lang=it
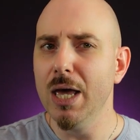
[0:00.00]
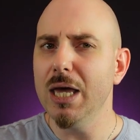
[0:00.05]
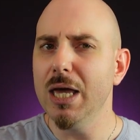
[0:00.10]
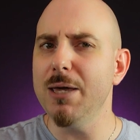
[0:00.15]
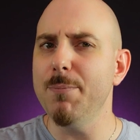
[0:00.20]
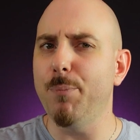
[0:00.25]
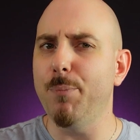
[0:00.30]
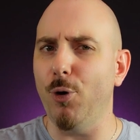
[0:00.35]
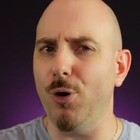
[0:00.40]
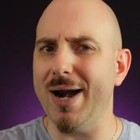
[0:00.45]

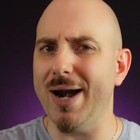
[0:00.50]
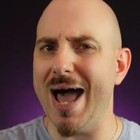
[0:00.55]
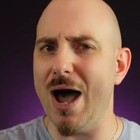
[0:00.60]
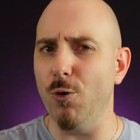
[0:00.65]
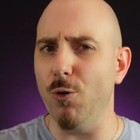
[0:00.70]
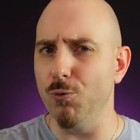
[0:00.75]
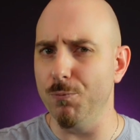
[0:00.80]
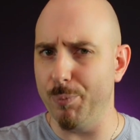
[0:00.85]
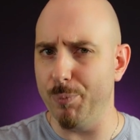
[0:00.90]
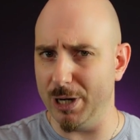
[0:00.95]
imporrà
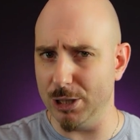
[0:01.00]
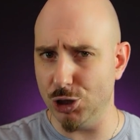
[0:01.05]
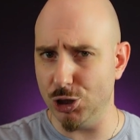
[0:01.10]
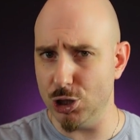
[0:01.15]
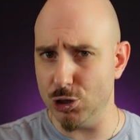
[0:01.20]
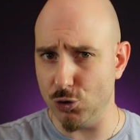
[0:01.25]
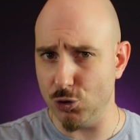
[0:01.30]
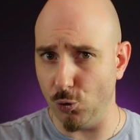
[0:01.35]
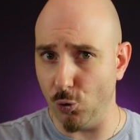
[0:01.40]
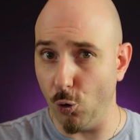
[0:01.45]
un
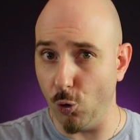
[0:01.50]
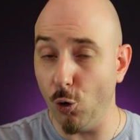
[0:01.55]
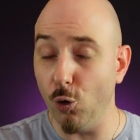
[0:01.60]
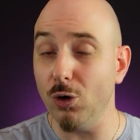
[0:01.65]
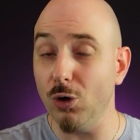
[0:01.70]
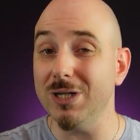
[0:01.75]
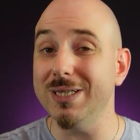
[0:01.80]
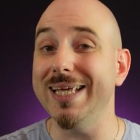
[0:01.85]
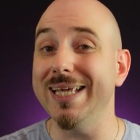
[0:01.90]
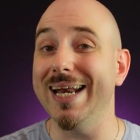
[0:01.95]
preciso
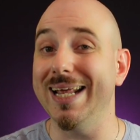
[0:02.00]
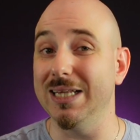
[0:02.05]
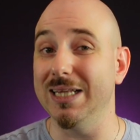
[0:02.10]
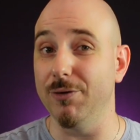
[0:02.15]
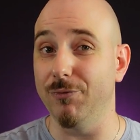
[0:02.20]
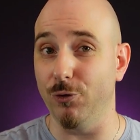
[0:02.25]
ordine di